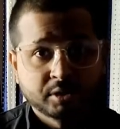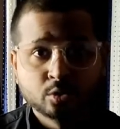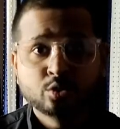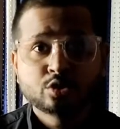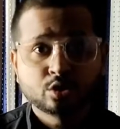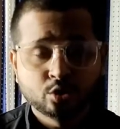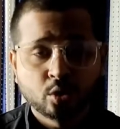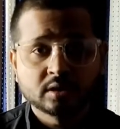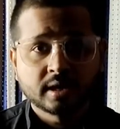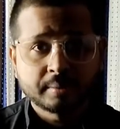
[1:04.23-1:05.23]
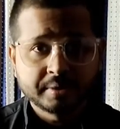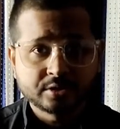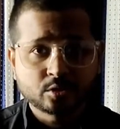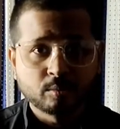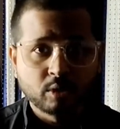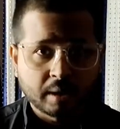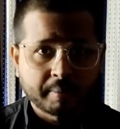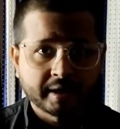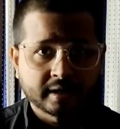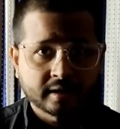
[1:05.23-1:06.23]
मनहूस 2020 को भुला
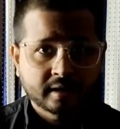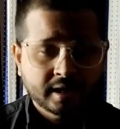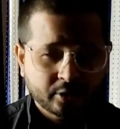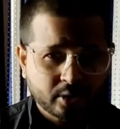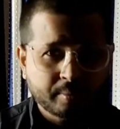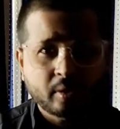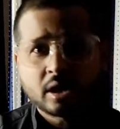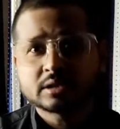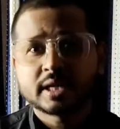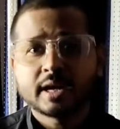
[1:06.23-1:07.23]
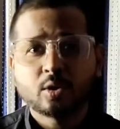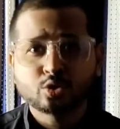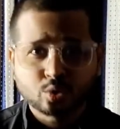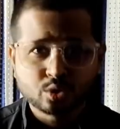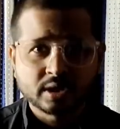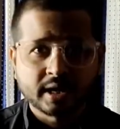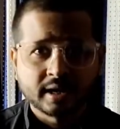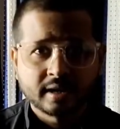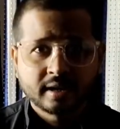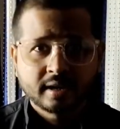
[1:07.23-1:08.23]
पाएंगे क्योंकि बहुत सारे लोग सोच रहे
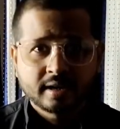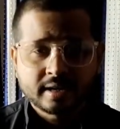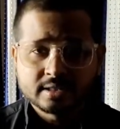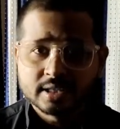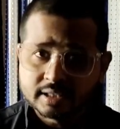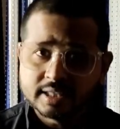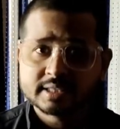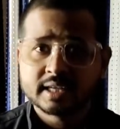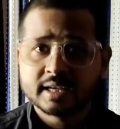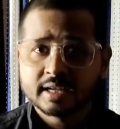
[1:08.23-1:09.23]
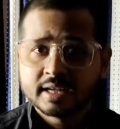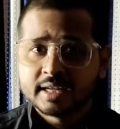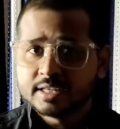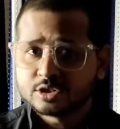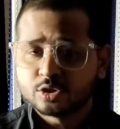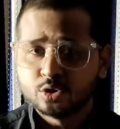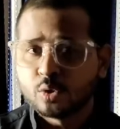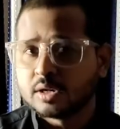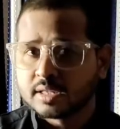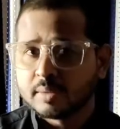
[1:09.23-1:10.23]
हैं कि जल्दी से इस
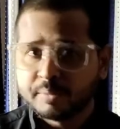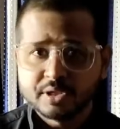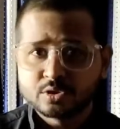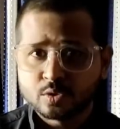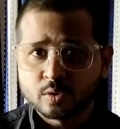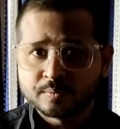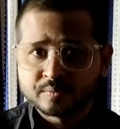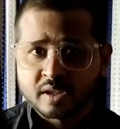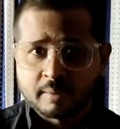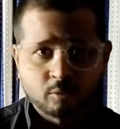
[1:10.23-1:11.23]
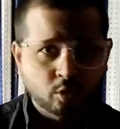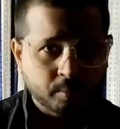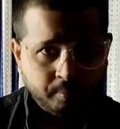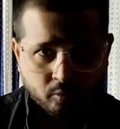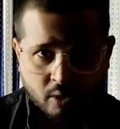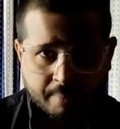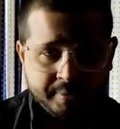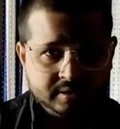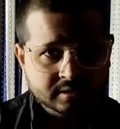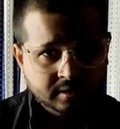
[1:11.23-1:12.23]
2020 को हम लोग
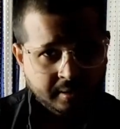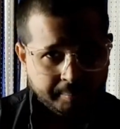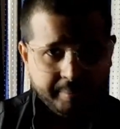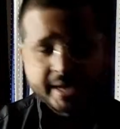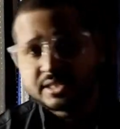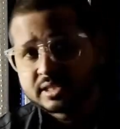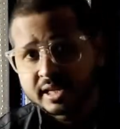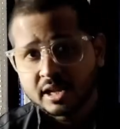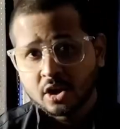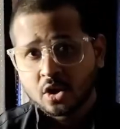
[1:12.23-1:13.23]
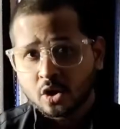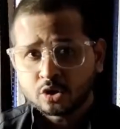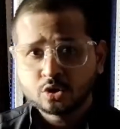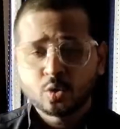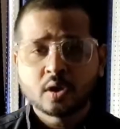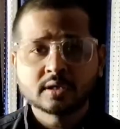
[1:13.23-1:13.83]
वापस भेज दें और